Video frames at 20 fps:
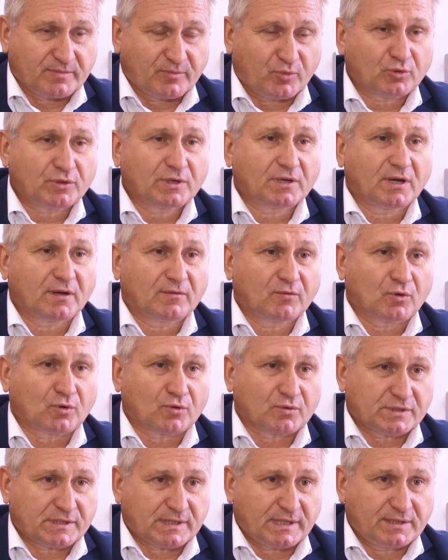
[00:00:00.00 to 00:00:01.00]
По
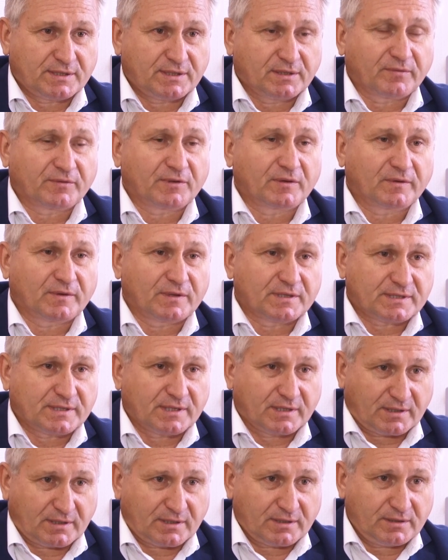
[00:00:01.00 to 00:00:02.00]
договору с отделом
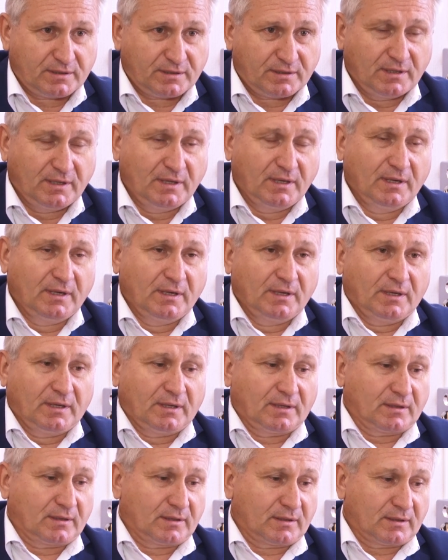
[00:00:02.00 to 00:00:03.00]
неведомственной охраны
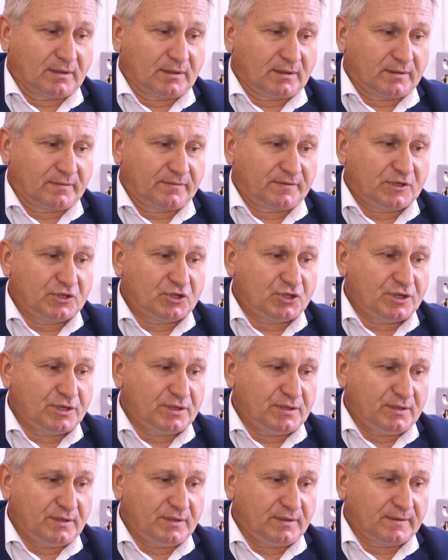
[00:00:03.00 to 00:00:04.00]
Э, в
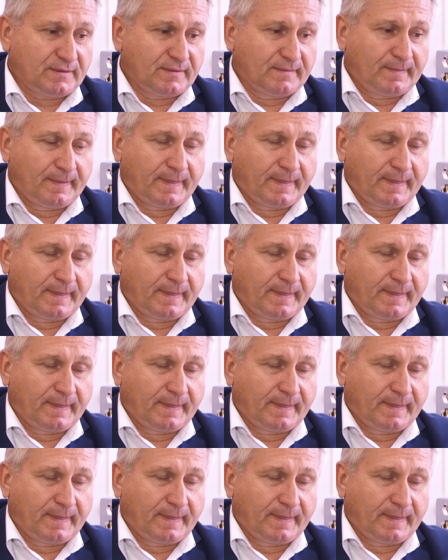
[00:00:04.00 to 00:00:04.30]
течение